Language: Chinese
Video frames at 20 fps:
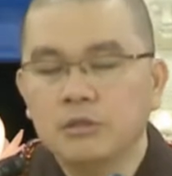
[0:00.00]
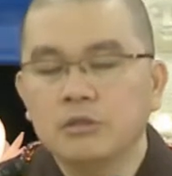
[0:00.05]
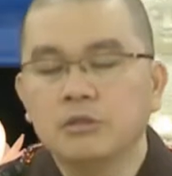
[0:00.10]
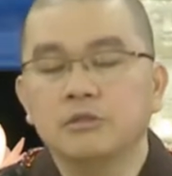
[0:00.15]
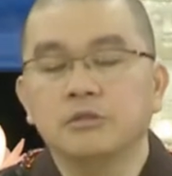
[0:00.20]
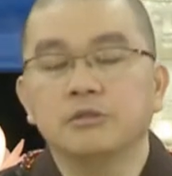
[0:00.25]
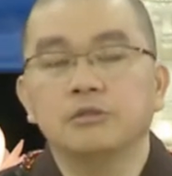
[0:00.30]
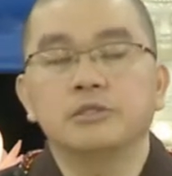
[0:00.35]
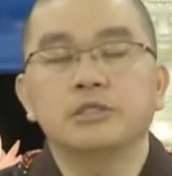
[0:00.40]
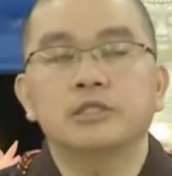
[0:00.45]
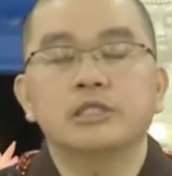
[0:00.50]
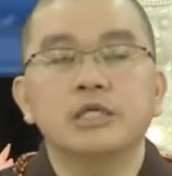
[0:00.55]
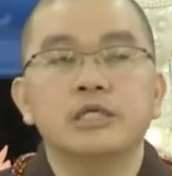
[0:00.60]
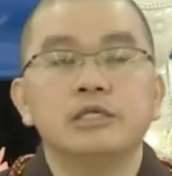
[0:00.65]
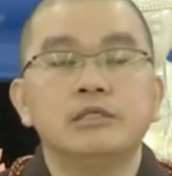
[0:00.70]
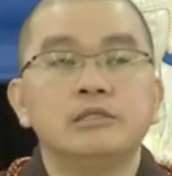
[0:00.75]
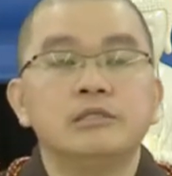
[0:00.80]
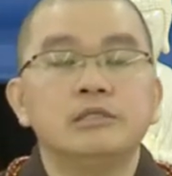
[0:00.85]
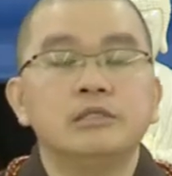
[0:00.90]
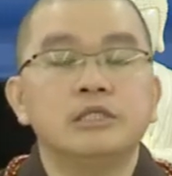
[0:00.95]
摩
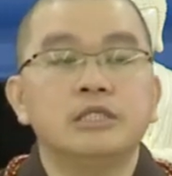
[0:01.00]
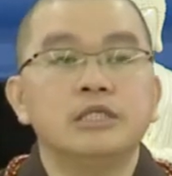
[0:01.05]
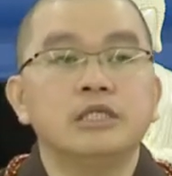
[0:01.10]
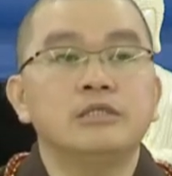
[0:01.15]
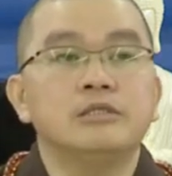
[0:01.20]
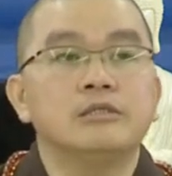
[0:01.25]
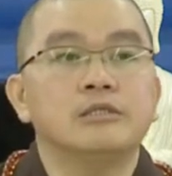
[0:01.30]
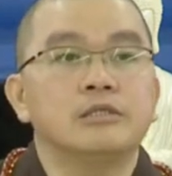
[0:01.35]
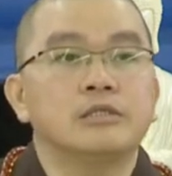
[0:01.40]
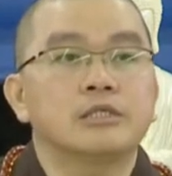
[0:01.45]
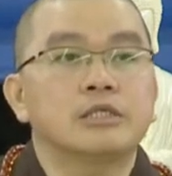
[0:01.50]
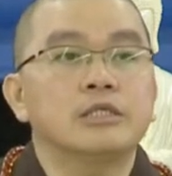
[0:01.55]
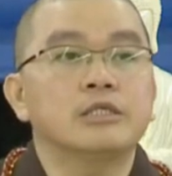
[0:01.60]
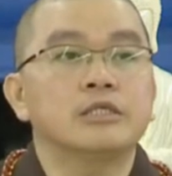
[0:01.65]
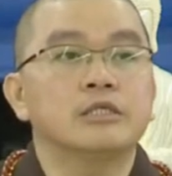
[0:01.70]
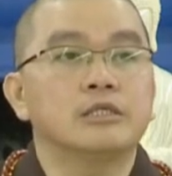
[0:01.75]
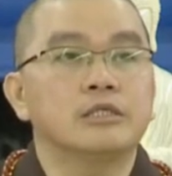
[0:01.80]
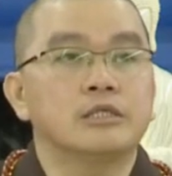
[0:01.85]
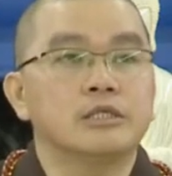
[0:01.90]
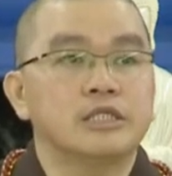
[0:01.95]
真金
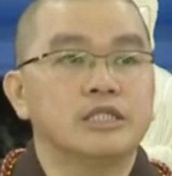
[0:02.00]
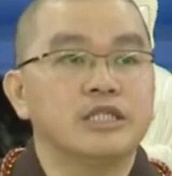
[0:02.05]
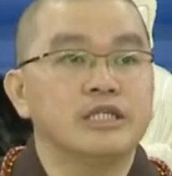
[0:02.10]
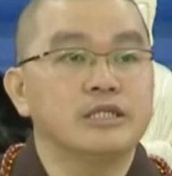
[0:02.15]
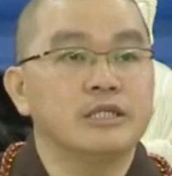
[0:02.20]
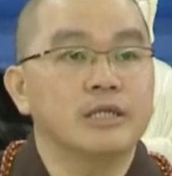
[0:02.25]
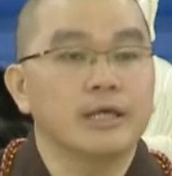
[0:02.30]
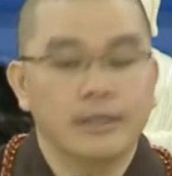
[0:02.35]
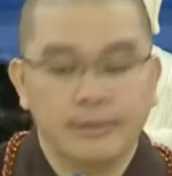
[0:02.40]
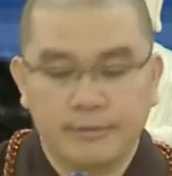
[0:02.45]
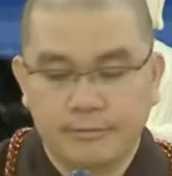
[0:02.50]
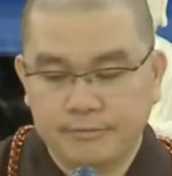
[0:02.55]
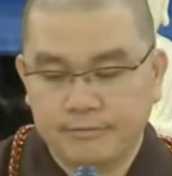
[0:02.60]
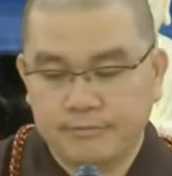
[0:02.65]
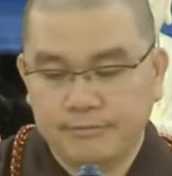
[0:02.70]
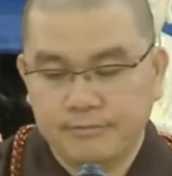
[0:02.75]
色心啊，